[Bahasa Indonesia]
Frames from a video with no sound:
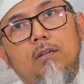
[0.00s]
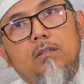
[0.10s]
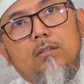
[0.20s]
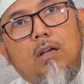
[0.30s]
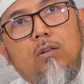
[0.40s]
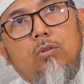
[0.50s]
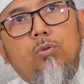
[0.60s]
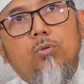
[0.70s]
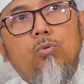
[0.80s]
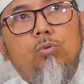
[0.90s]

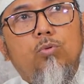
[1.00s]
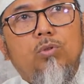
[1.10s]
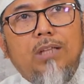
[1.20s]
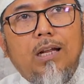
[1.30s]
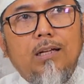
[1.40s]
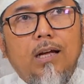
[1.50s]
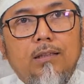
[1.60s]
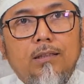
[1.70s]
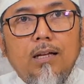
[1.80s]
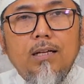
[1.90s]
satu
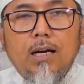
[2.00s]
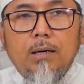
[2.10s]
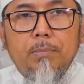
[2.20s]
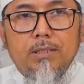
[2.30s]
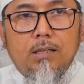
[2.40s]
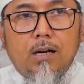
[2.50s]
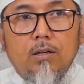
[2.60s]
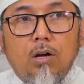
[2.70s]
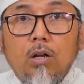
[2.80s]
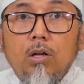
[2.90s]
tanda-tanda
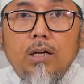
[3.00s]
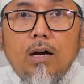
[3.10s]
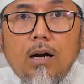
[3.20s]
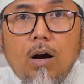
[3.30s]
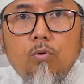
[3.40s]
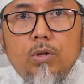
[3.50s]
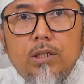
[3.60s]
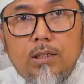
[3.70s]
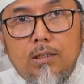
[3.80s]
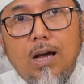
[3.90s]
kebesaran Allah yang
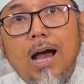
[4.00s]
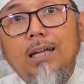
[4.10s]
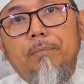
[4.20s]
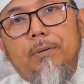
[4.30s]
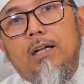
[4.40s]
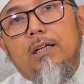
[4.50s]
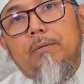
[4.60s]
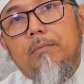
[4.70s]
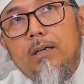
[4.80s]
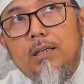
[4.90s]
kauni, yang ada pada
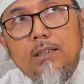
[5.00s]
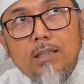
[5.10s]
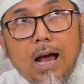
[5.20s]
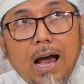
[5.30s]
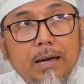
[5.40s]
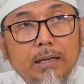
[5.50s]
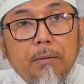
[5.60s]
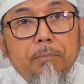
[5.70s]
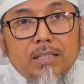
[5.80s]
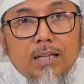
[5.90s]
yang
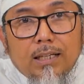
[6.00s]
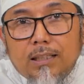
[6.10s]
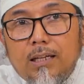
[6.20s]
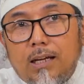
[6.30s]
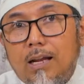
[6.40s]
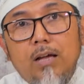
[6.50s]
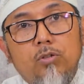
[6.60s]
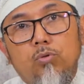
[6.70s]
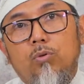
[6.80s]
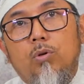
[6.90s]
yang bisa kita lihat
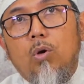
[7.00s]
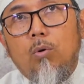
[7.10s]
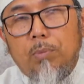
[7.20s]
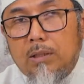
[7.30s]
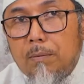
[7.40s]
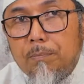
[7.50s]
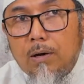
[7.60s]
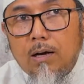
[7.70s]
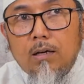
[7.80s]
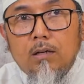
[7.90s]
langsung
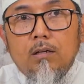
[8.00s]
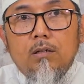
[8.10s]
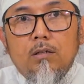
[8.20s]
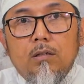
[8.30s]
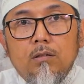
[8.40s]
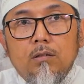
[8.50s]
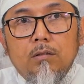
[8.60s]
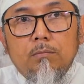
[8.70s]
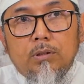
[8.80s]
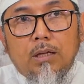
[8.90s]
betapa
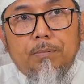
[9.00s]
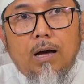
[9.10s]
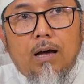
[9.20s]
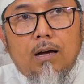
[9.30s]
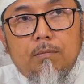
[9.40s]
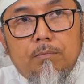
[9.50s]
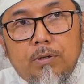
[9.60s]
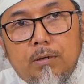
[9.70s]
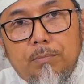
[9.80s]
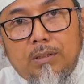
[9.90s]
betapa
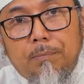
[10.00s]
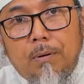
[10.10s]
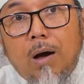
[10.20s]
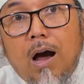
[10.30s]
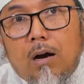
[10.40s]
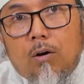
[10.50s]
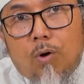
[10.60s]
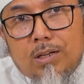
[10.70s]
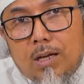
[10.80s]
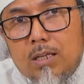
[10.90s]
betapa maha
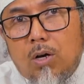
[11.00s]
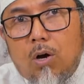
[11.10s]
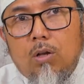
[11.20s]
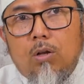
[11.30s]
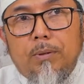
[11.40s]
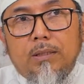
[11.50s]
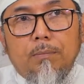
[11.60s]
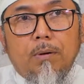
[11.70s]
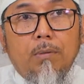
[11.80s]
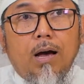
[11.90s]
kuasanya Allah,
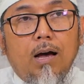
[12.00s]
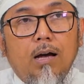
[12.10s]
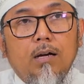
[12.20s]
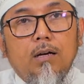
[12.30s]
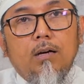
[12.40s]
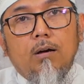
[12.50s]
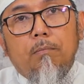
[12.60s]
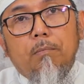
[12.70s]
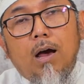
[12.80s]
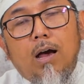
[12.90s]
betapa maha
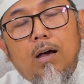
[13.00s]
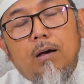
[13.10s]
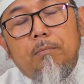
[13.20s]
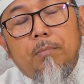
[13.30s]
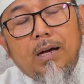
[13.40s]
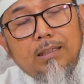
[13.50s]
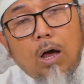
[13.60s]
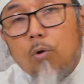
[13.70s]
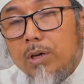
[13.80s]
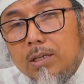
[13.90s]
maha
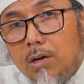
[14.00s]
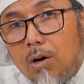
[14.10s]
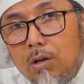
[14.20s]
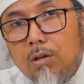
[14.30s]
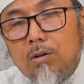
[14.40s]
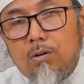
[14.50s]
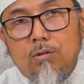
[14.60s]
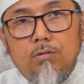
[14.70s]
mengetahuinya Allah.